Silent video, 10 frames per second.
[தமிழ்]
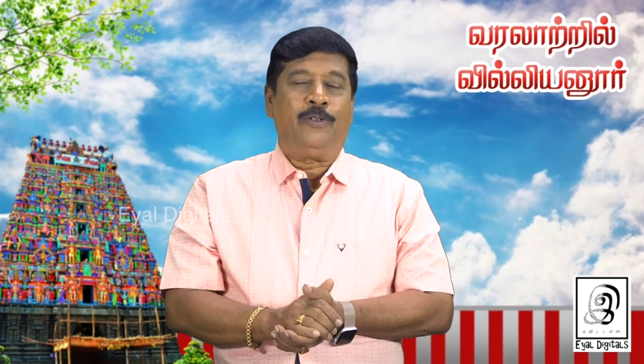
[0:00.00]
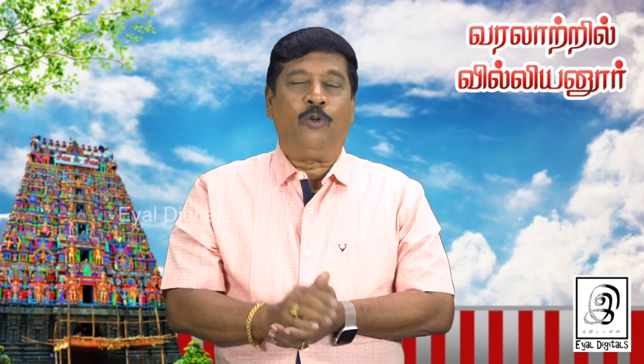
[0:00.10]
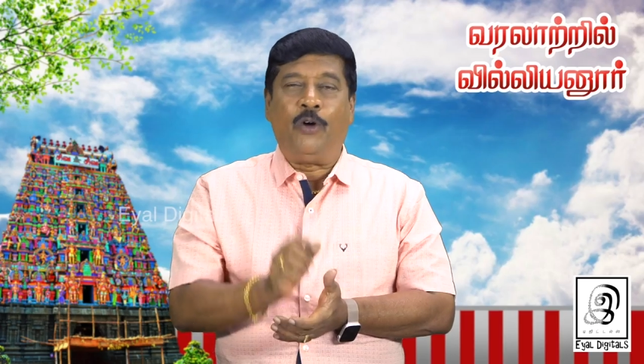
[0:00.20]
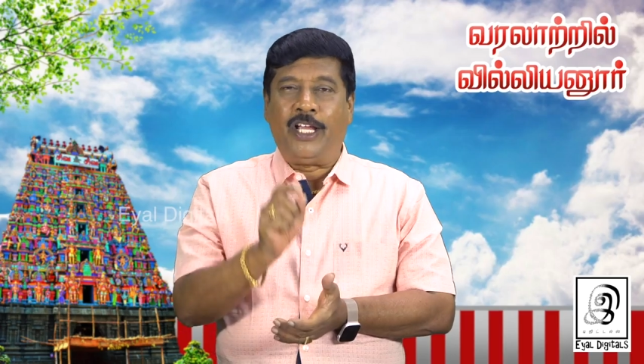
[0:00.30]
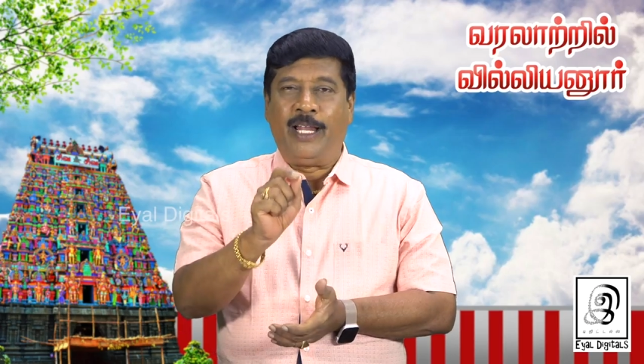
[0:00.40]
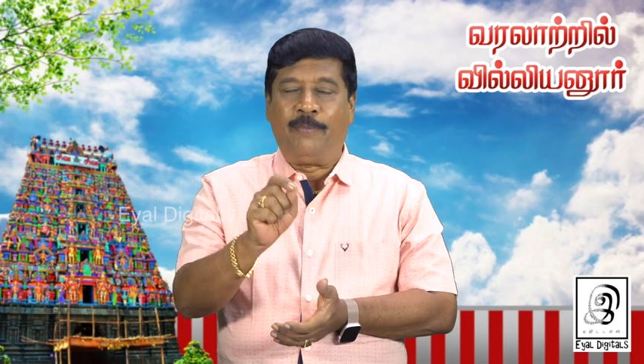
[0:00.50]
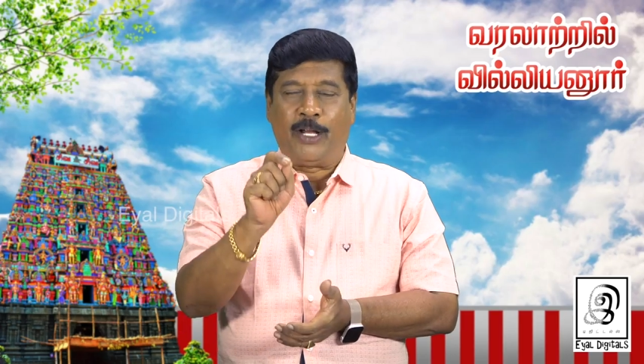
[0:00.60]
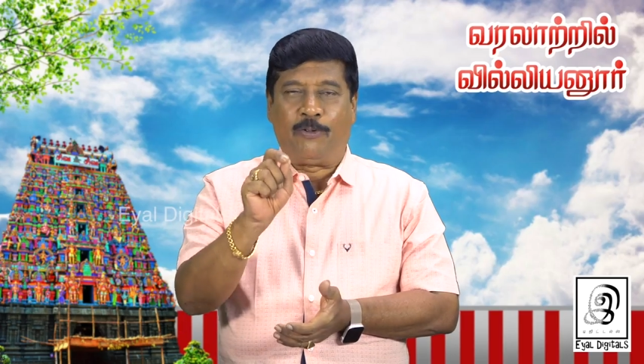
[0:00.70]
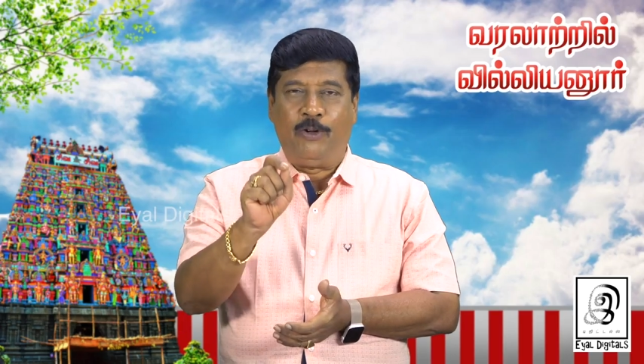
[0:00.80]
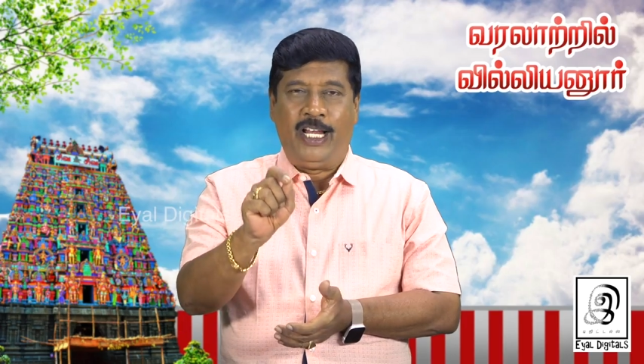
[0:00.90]

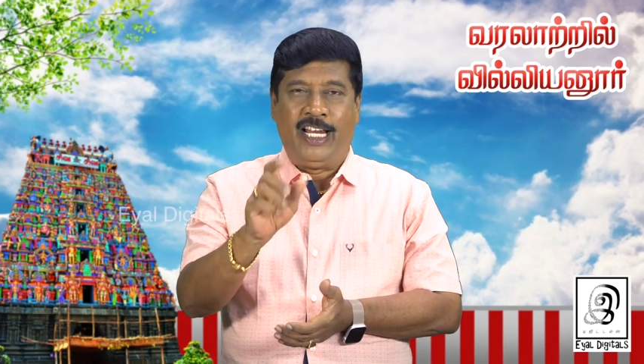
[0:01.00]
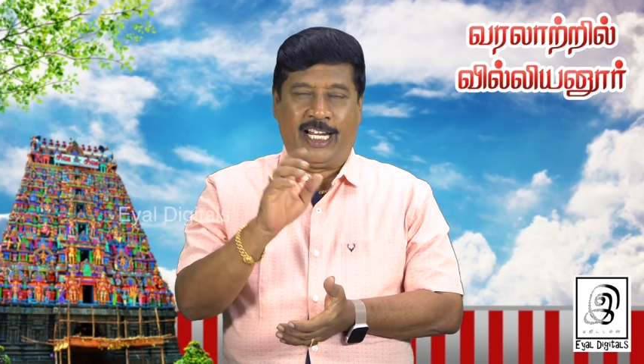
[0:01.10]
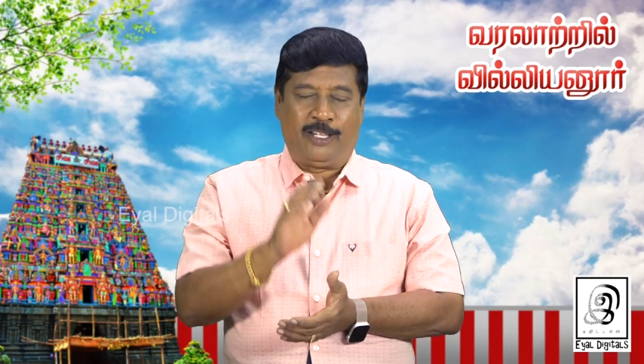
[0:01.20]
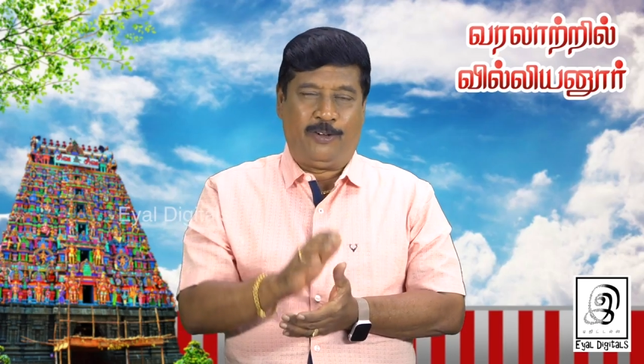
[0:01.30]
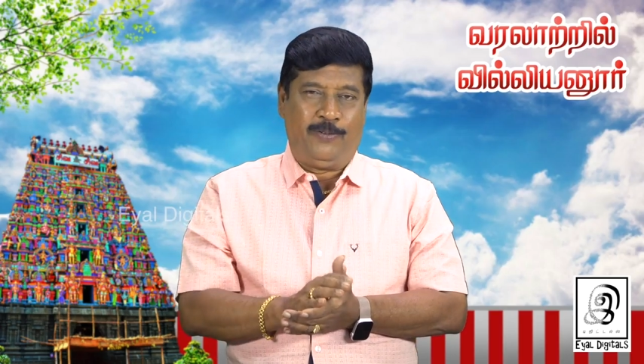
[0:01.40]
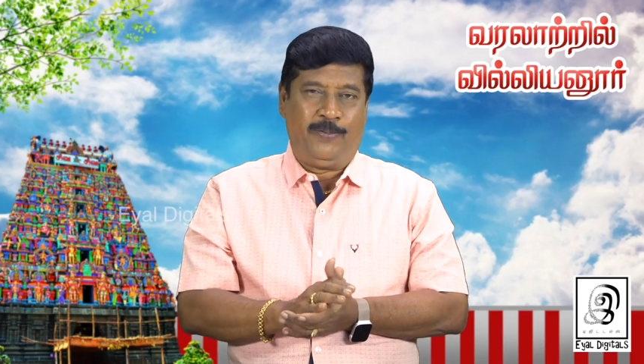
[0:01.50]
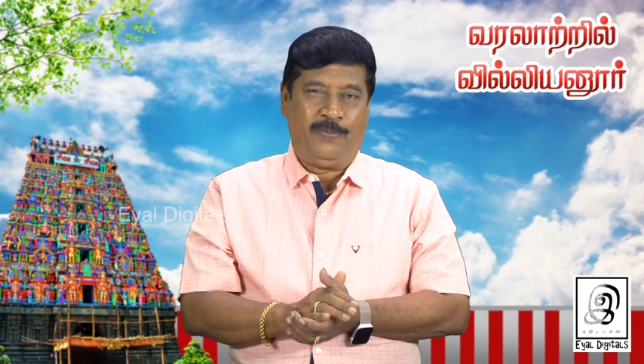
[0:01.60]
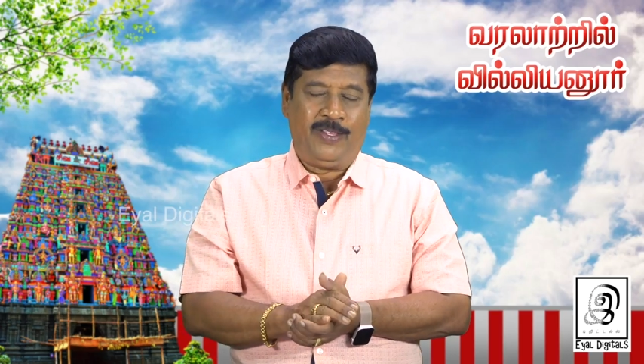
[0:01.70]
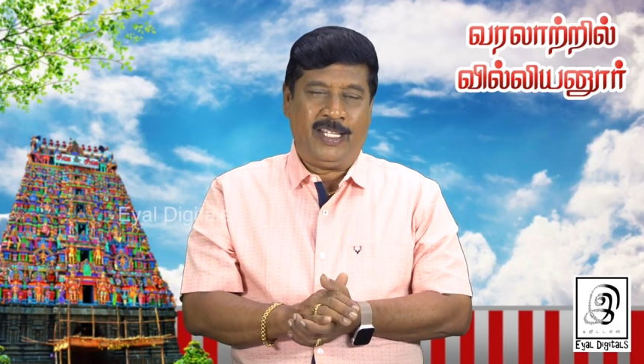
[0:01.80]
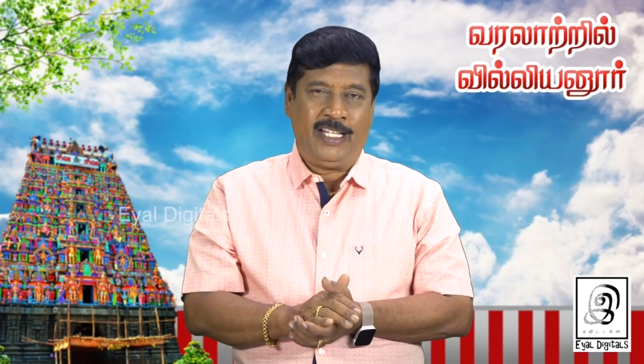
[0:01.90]
கோகிலம்னா குயில்னு அர்த்தம்
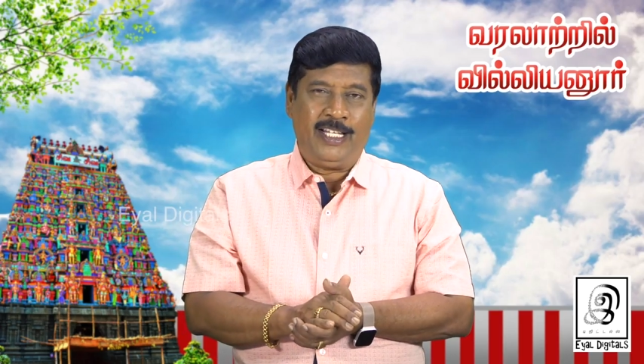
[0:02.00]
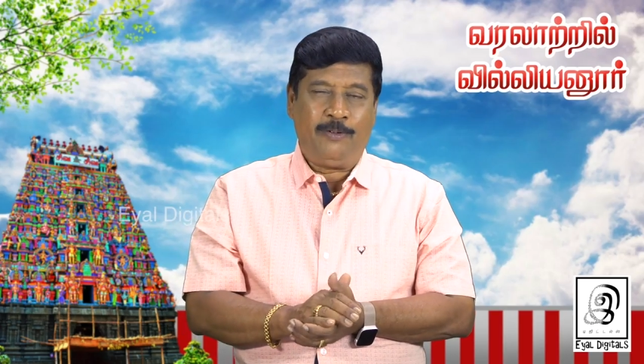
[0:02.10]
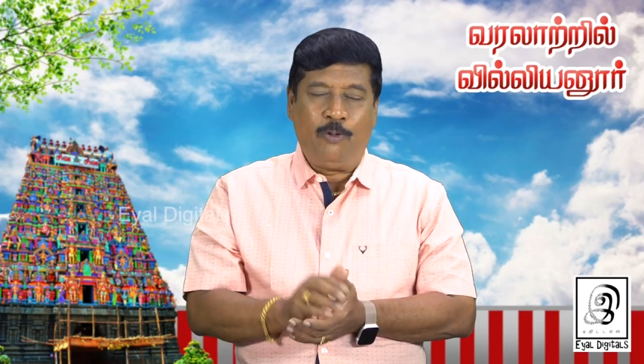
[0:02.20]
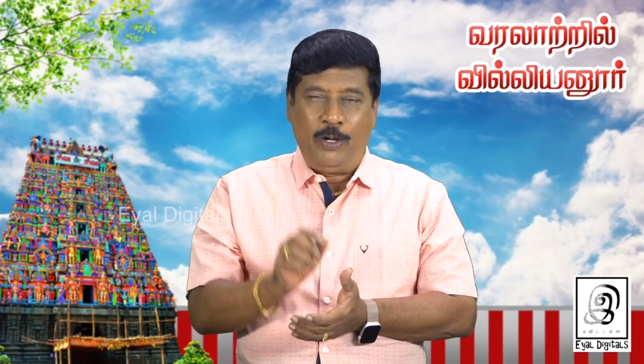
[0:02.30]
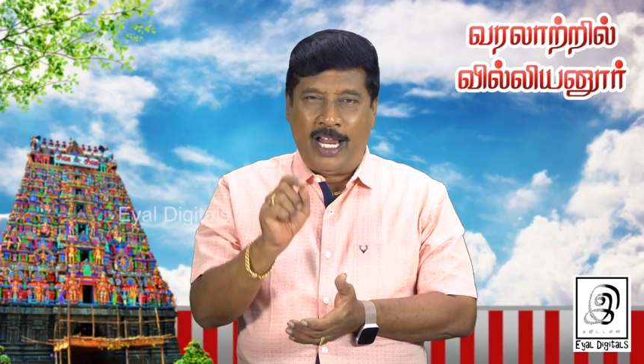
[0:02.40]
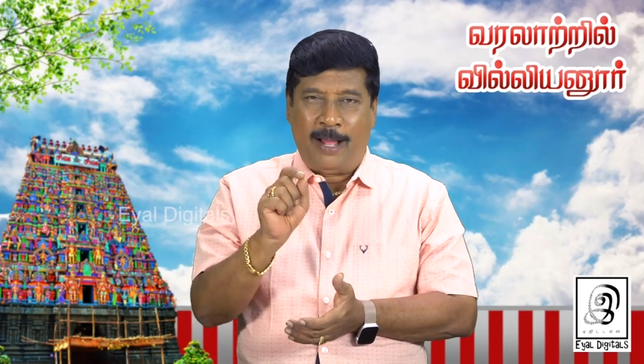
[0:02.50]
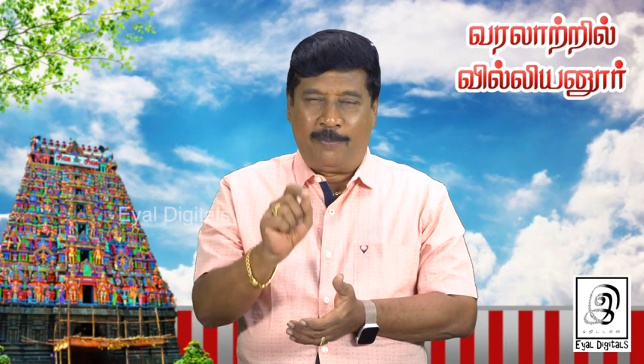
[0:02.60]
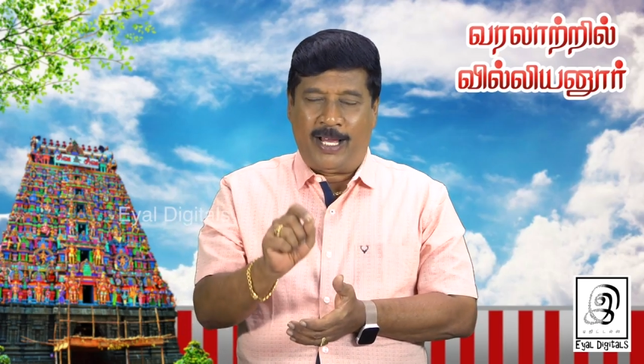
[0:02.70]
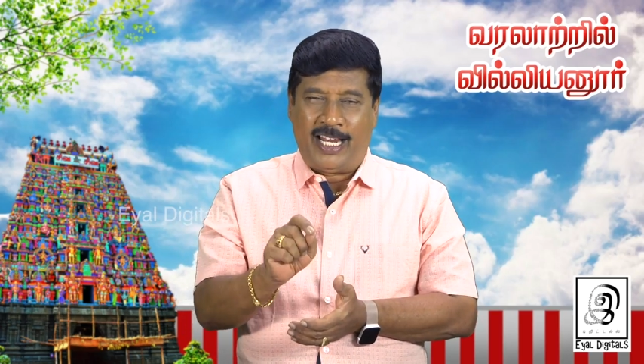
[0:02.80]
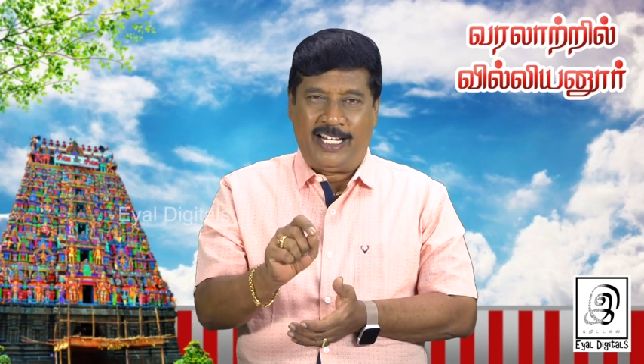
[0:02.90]

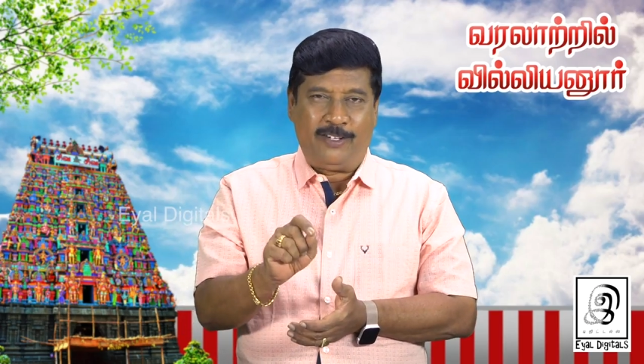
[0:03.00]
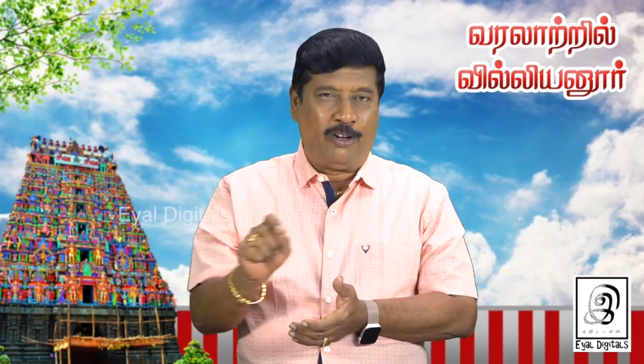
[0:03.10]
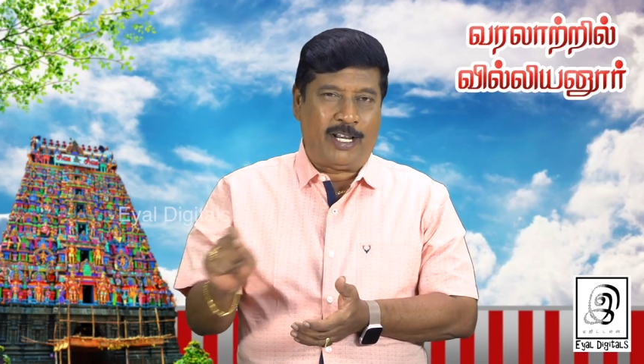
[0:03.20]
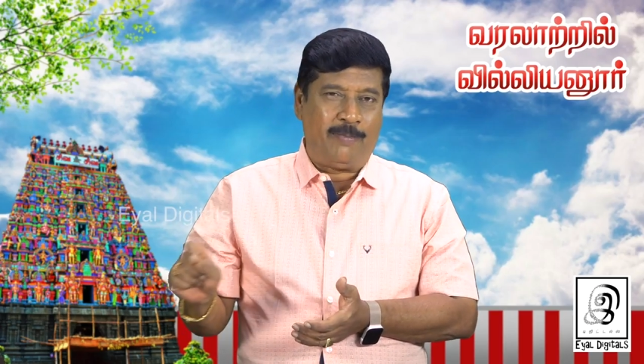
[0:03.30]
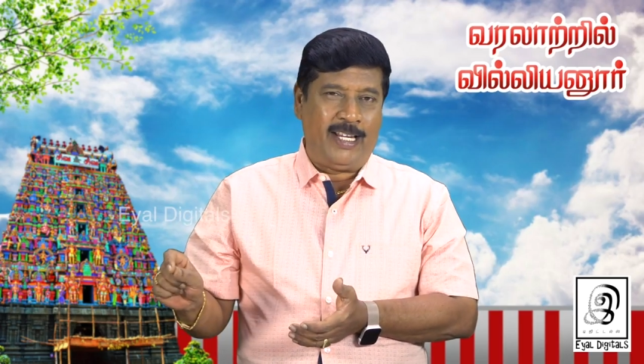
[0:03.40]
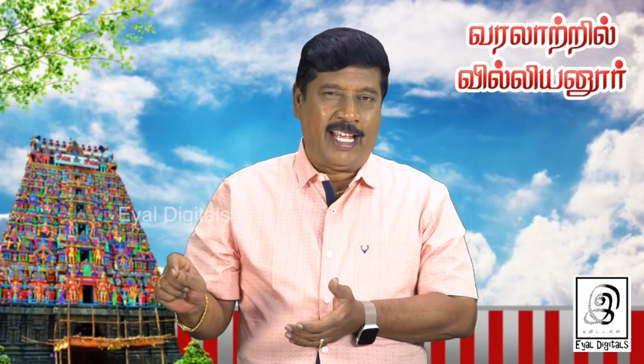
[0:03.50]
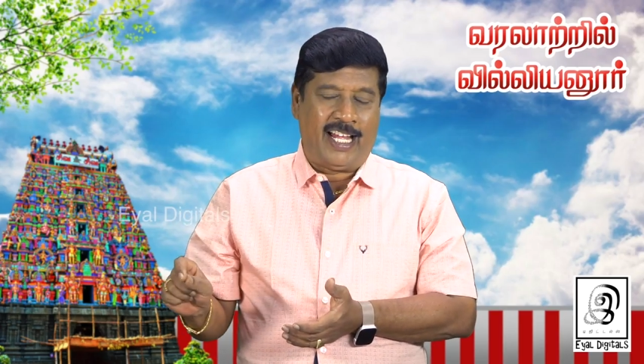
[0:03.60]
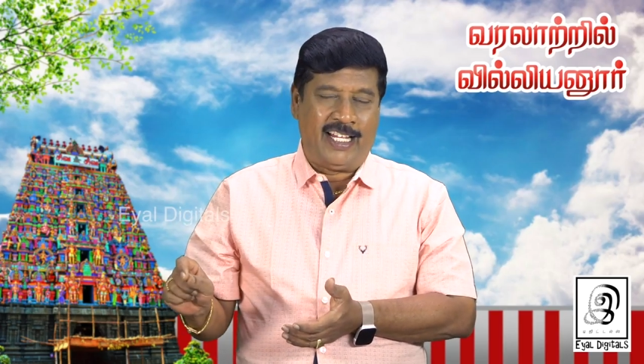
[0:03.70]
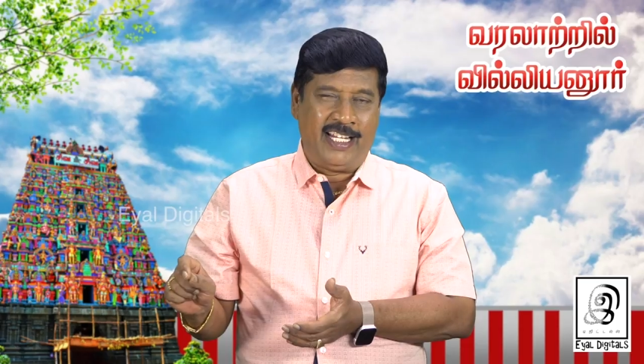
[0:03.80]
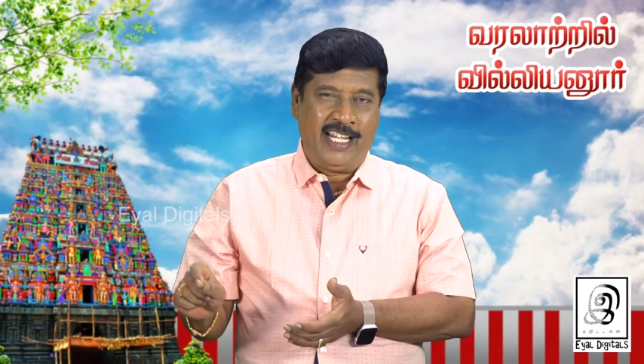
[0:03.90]
குயிலாம்பால் சொல்கிறோம் இல்லையா